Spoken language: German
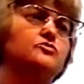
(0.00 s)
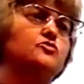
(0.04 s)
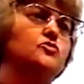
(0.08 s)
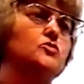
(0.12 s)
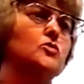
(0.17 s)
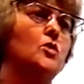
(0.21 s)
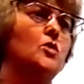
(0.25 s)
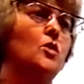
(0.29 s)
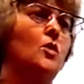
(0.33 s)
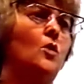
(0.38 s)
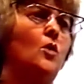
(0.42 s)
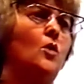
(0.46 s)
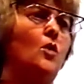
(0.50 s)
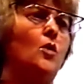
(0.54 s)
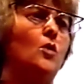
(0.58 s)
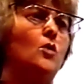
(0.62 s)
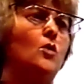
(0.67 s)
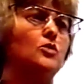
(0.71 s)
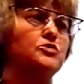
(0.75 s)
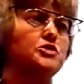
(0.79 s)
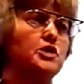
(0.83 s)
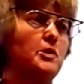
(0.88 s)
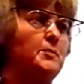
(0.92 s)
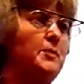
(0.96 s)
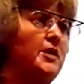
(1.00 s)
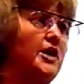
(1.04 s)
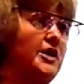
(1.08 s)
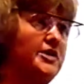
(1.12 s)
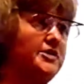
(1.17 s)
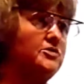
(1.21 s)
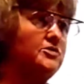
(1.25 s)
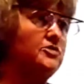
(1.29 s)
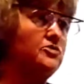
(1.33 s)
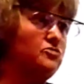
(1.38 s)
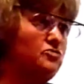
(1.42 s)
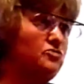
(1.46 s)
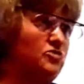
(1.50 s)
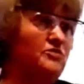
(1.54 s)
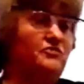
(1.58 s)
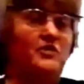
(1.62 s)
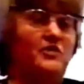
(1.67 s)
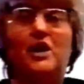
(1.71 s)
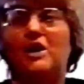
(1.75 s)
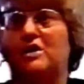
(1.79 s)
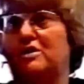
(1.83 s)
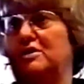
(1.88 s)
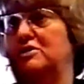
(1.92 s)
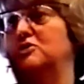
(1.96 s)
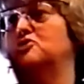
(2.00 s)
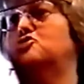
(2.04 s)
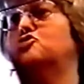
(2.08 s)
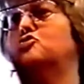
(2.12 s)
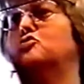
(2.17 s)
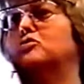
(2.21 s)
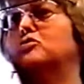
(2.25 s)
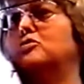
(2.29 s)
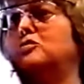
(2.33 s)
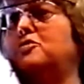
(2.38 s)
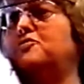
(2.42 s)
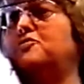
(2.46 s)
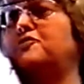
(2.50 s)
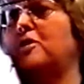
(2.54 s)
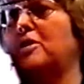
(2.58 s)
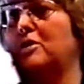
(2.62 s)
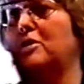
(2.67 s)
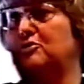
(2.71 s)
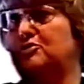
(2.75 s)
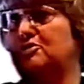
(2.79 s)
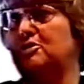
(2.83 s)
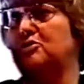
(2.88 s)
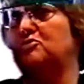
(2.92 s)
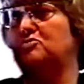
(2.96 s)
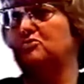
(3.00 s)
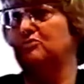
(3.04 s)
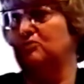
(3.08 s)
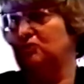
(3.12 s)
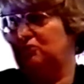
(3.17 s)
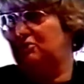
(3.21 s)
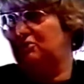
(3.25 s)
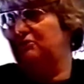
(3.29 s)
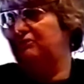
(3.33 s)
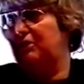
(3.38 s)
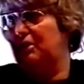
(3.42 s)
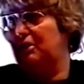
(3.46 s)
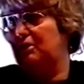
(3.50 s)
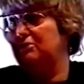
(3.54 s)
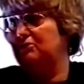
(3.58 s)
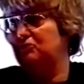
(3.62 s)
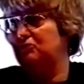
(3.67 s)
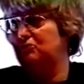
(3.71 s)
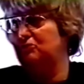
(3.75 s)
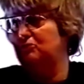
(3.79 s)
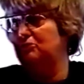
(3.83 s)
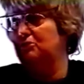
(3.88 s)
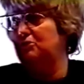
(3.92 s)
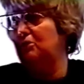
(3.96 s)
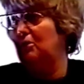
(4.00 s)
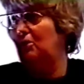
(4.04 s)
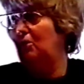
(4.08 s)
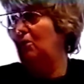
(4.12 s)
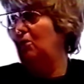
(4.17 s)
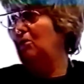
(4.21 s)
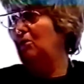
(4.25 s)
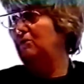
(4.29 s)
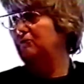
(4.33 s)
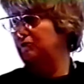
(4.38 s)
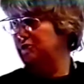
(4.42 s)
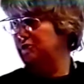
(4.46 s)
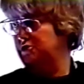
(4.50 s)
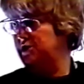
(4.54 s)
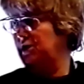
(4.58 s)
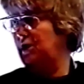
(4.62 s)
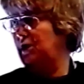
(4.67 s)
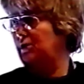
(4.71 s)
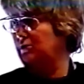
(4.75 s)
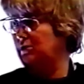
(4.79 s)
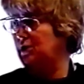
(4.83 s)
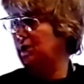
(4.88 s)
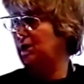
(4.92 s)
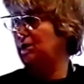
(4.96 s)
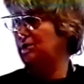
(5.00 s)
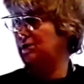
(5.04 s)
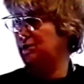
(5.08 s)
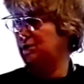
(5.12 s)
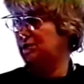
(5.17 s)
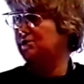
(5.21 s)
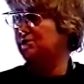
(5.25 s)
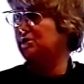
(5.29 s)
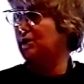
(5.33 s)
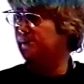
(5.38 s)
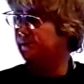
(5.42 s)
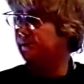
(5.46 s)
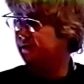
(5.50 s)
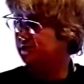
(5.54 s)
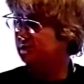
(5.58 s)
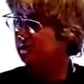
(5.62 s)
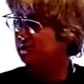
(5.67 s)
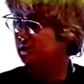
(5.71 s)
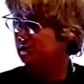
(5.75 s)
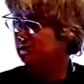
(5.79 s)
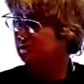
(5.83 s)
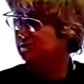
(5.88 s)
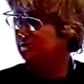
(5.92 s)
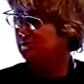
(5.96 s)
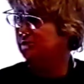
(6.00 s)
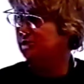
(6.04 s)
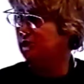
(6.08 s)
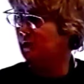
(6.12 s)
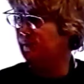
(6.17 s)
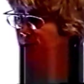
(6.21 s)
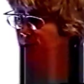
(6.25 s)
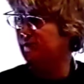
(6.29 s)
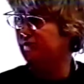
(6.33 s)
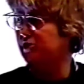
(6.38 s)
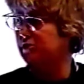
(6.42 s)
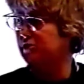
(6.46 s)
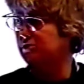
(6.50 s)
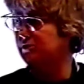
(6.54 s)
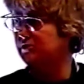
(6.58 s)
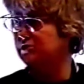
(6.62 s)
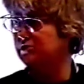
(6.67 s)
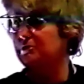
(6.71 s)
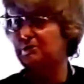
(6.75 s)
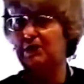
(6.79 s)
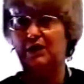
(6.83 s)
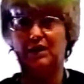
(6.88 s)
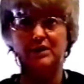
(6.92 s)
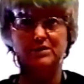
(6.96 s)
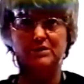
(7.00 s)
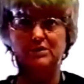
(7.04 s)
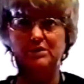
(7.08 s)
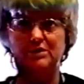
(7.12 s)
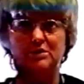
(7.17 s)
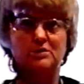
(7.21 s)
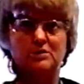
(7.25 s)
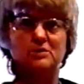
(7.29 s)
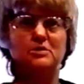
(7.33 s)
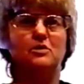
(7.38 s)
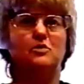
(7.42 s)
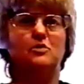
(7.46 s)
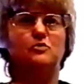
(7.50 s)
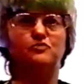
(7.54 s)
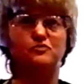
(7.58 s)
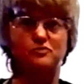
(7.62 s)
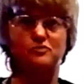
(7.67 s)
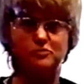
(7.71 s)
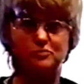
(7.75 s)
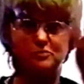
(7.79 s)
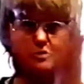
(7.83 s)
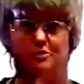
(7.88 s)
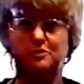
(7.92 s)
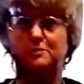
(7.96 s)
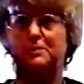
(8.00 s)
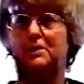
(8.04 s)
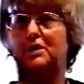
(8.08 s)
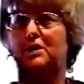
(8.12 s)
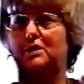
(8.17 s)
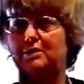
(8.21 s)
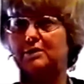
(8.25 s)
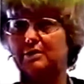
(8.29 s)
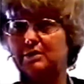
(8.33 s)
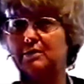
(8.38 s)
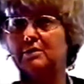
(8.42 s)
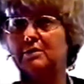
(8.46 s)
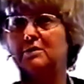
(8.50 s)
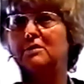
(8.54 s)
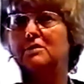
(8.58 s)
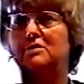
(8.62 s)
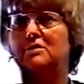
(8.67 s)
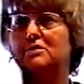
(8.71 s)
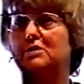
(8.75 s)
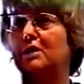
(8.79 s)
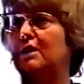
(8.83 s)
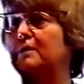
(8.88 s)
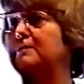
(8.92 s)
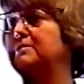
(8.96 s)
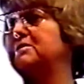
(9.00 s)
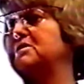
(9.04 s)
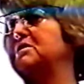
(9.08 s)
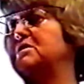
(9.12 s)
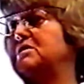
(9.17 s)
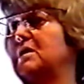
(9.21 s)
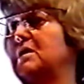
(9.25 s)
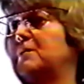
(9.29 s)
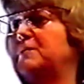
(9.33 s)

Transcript: und so. Und dabei, die, die Ware ist gut, Voraussetzung ist, die Ware ist gut, wird ja auch einiges abgesetzt. Und Tupperware können Sie im Laden nicht kaufen, nur über eine Dame, die